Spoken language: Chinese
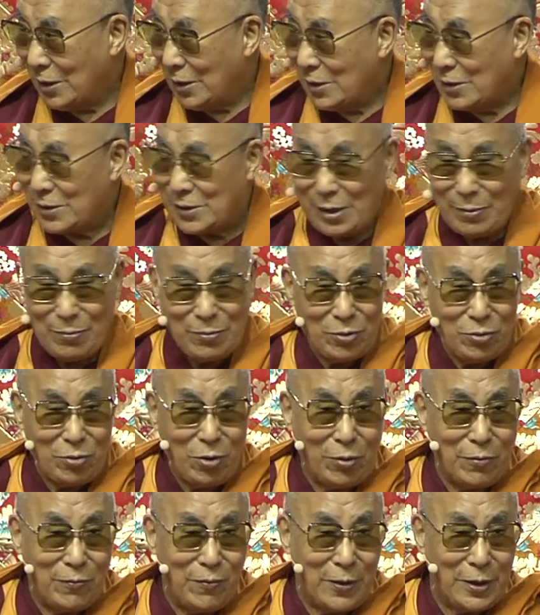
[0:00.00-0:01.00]
所以
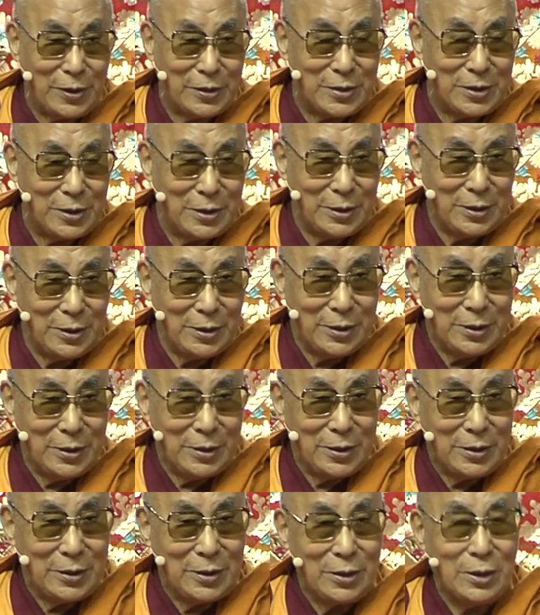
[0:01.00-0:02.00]
有这种的。
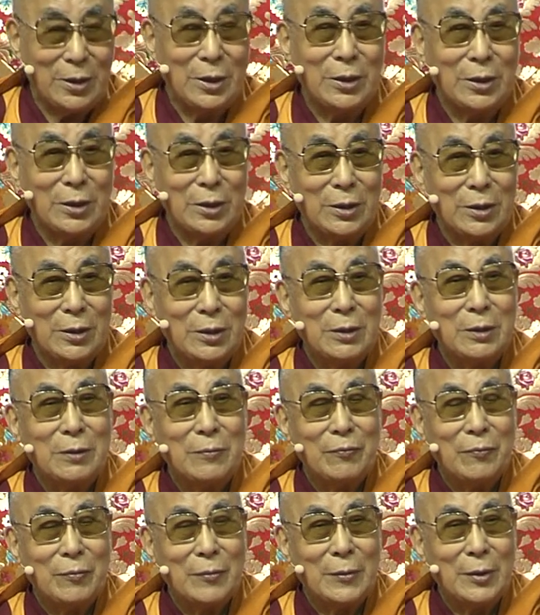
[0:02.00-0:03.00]
称
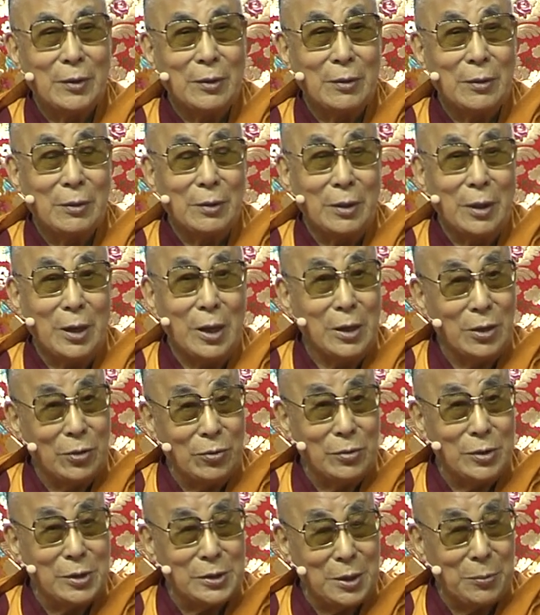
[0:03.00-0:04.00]
谓而产生了
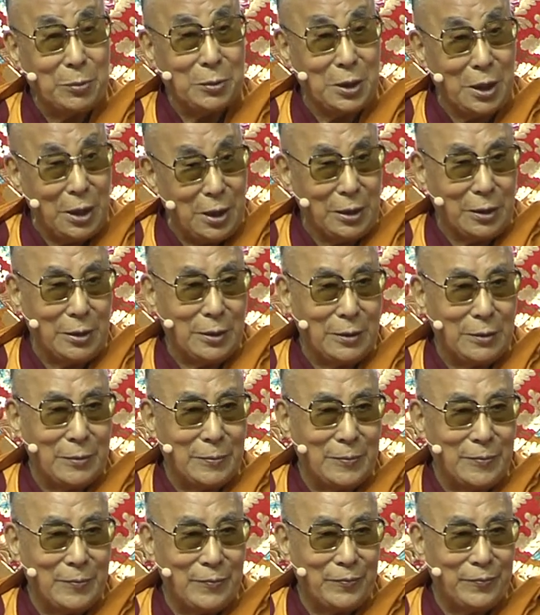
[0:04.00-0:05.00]
更多的冲突，
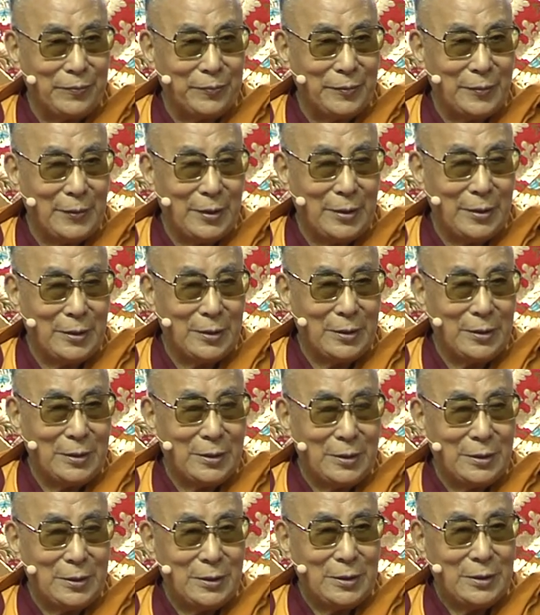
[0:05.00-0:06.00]

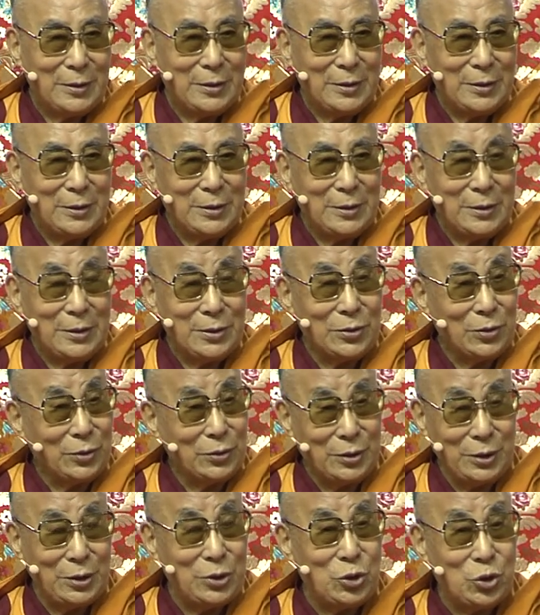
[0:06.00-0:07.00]
而更多的杀
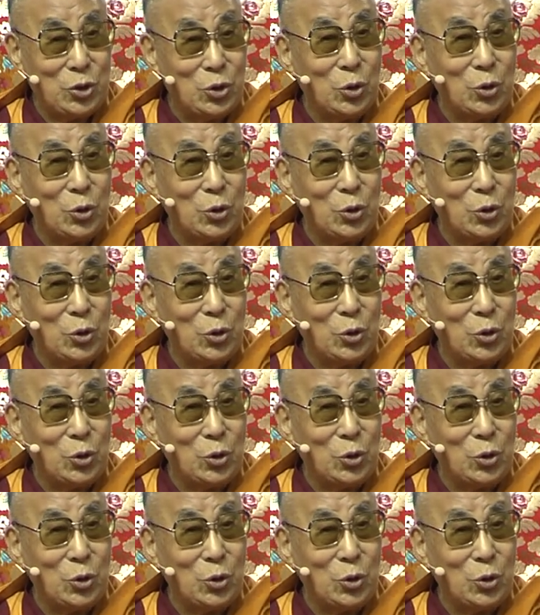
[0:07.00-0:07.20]
戮。